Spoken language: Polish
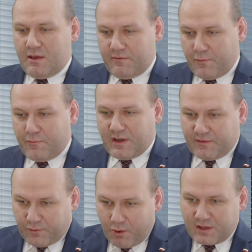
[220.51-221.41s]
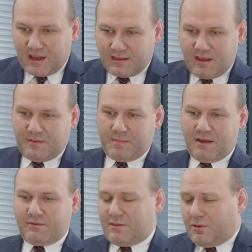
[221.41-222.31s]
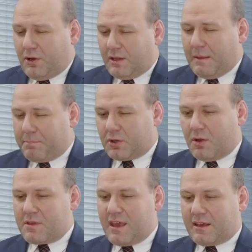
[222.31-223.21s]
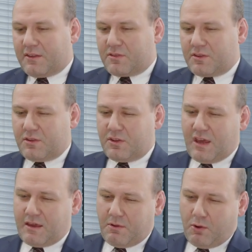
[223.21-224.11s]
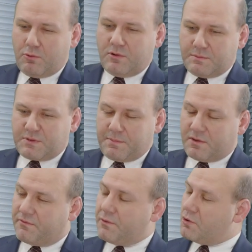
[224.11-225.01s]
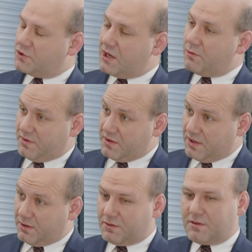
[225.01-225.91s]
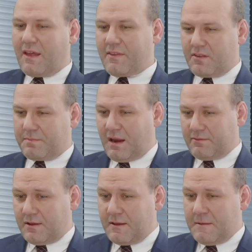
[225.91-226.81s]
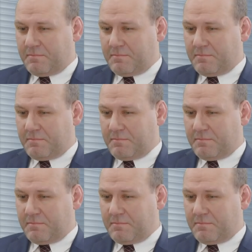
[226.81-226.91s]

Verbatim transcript: wówczas w konkretnej sprawie, trochę na podobnie jak jest dzisiaj ogólny przepis o wyłączeniu sędziego do danej sprawy,